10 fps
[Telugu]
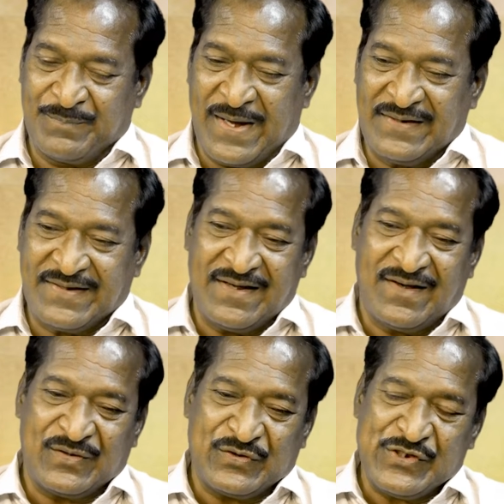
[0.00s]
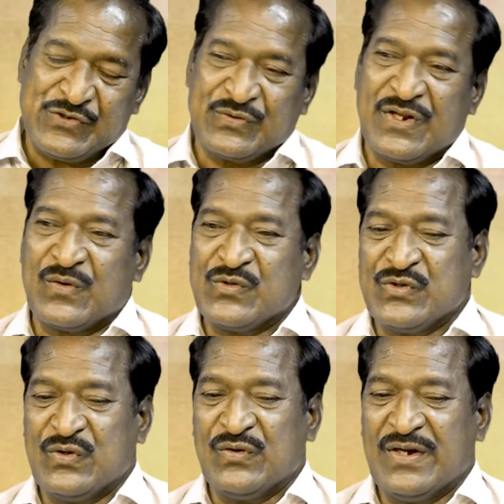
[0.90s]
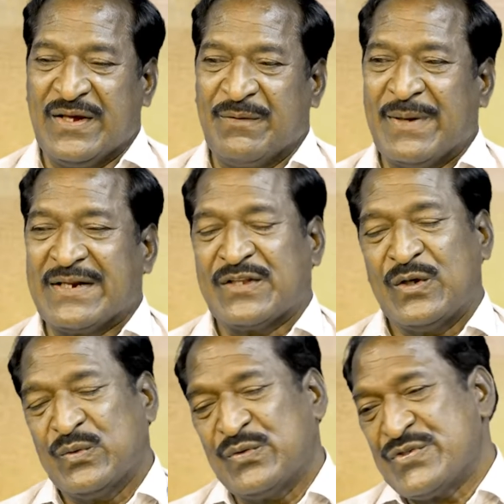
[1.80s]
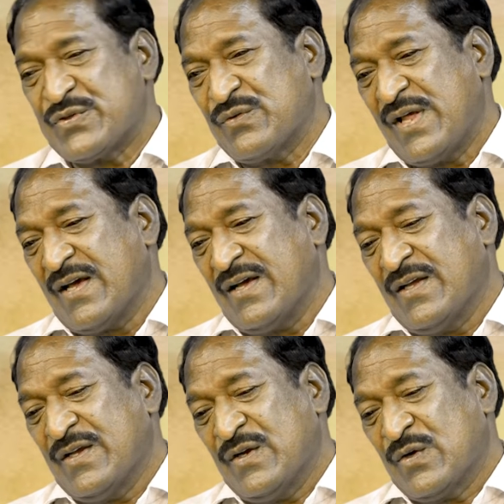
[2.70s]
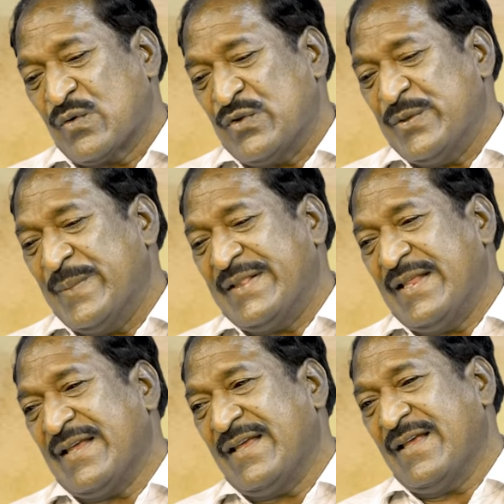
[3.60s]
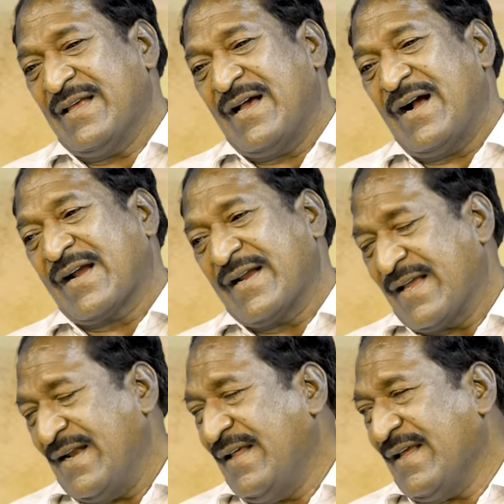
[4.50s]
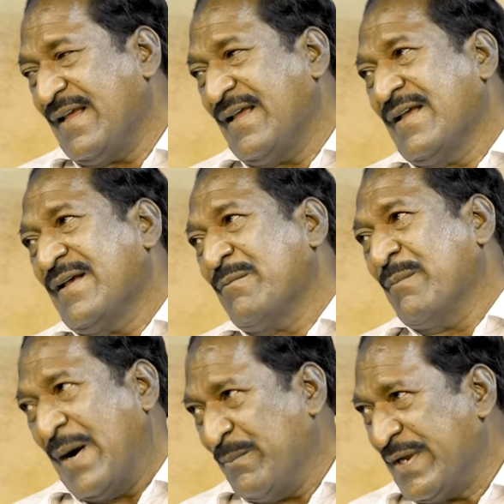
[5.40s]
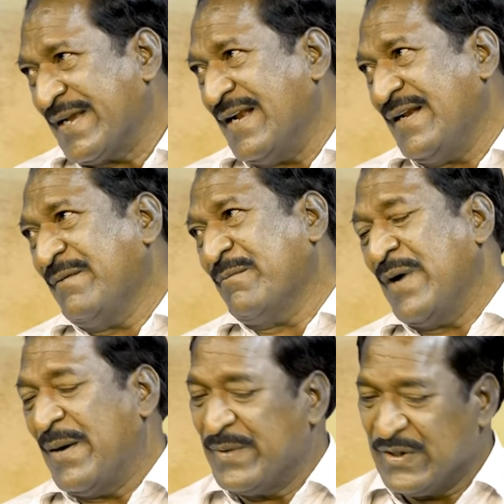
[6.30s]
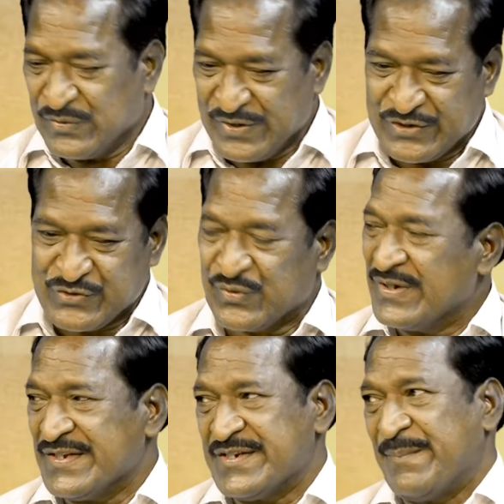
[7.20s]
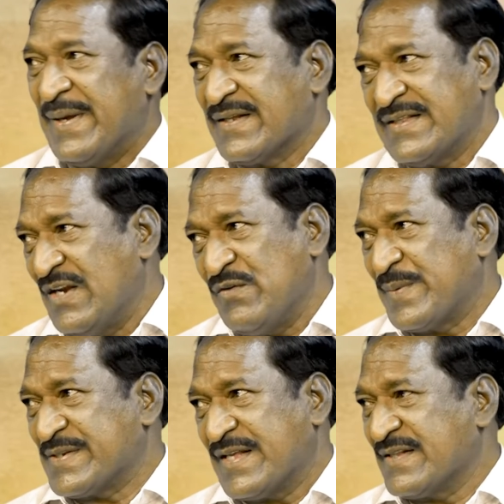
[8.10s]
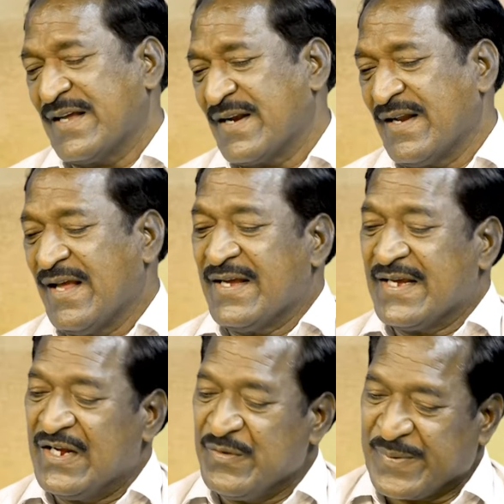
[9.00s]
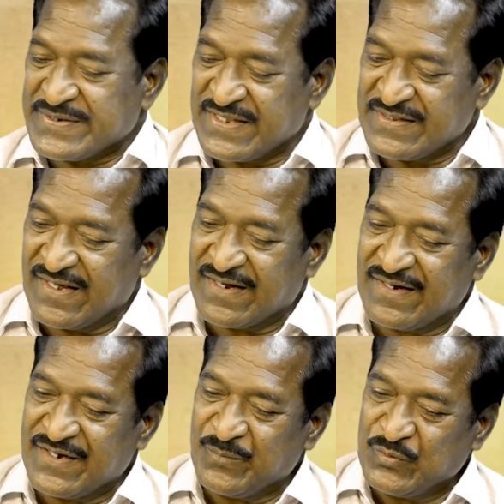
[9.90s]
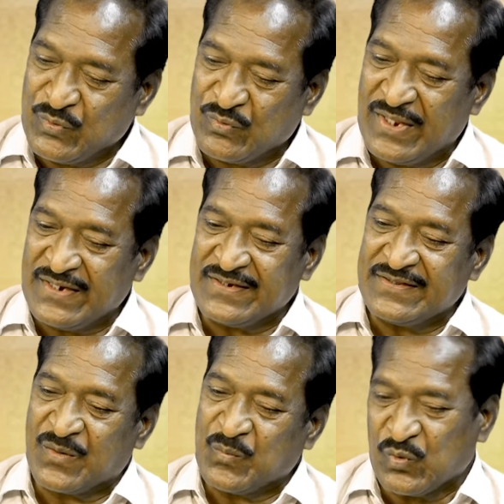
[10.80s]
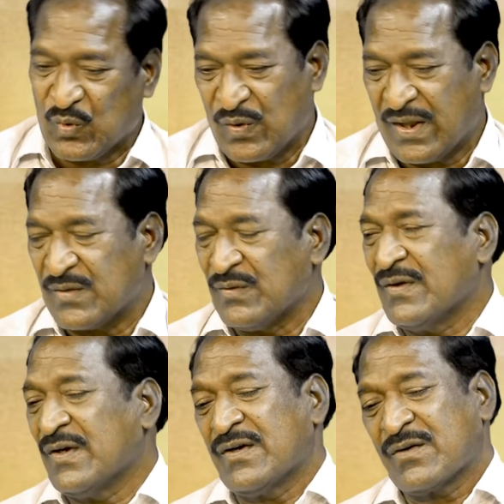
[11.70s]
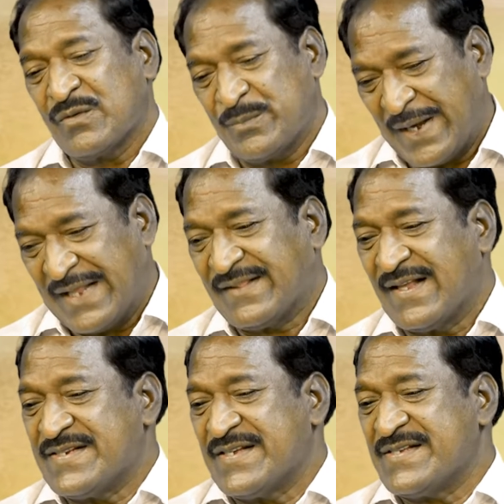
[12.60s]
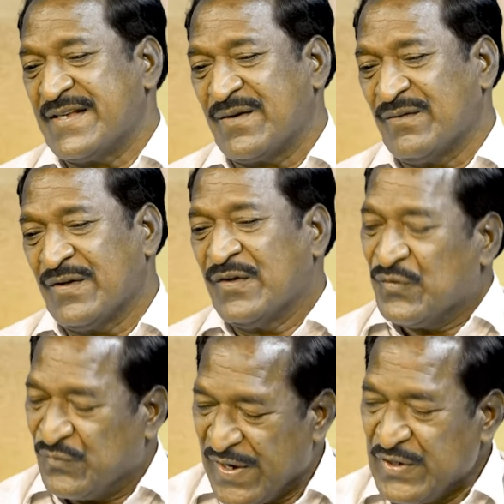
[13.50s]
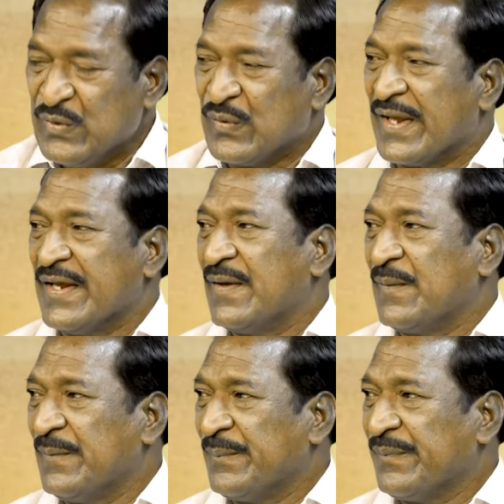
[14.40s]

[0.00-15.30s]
పాల్కే గారు తీస్తున్న రోజుల్లోనే మన తెలుగు నుంచి కూడా కొద్దిమంది అక్కడికి వెళ్ళి బాంబేకి వెళ్ళి బాంబేలో నేర్చుకొని నేను చెప్పాను కదా ఎల్వి ప్రసాద్ గారు ఎల్వి ప్రసాద్ గారి కంటే ముందు కూడా ఇద్దరు ముగ్గురు ఉన్నారు ప్రయత్నాలు చేశారు ఫెయిల్యూర్ అయ్యారు